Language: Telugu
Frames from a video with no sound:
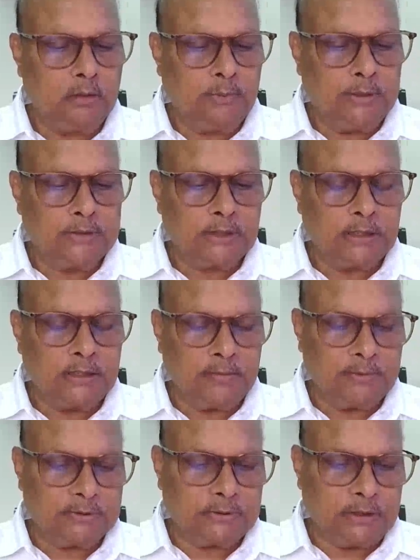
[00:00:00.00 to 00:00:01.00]
బీసీలు
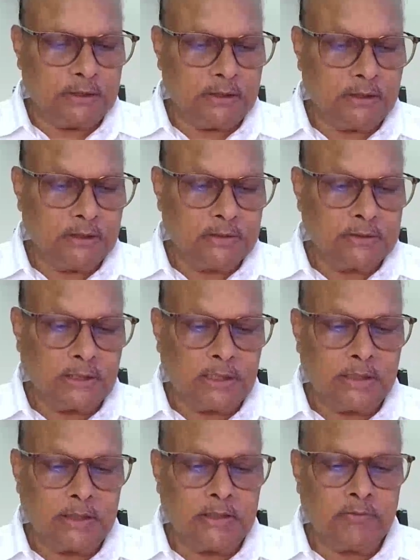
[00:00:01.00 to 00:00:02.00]
నియమిస్తే
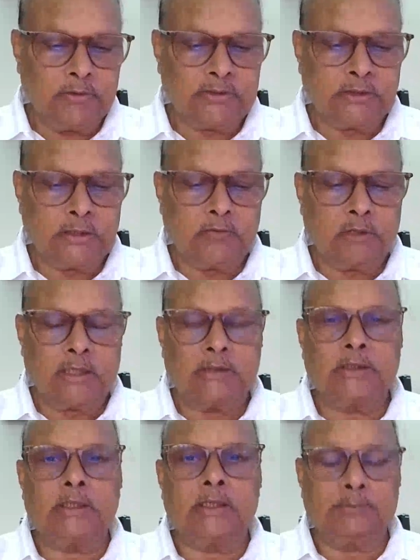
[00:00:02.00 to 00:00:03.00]
జగన్ రెడ్డి వచ్చాక
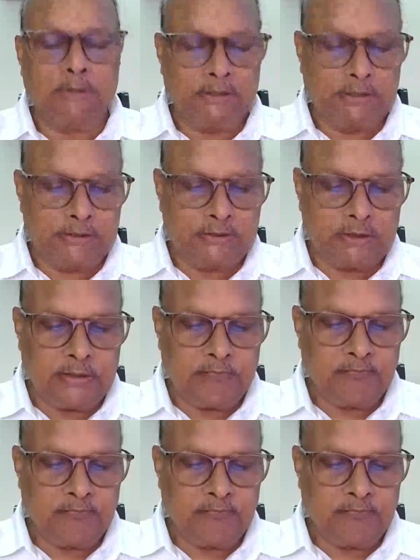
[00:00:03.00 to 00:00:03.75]
వారందరినీ బెదిరించి